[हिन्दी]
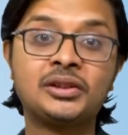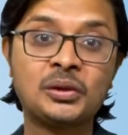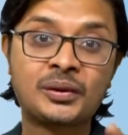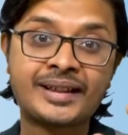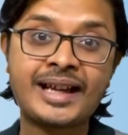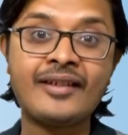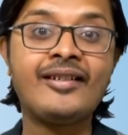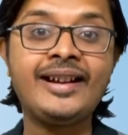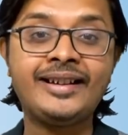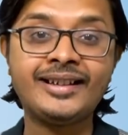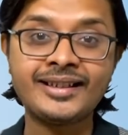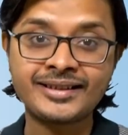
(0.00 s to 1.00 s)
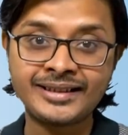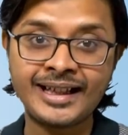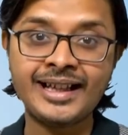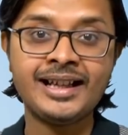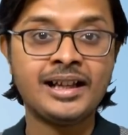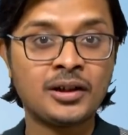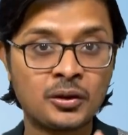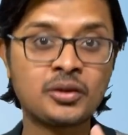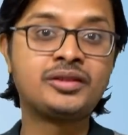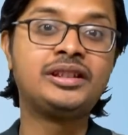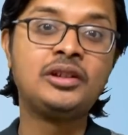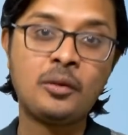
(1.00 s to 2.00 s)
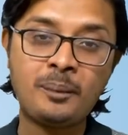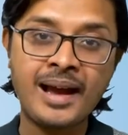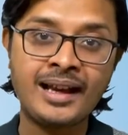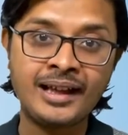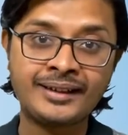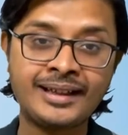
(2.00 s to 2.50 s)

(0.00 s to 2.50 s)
तो केवेंटर्स ने कुछ दिनों पहले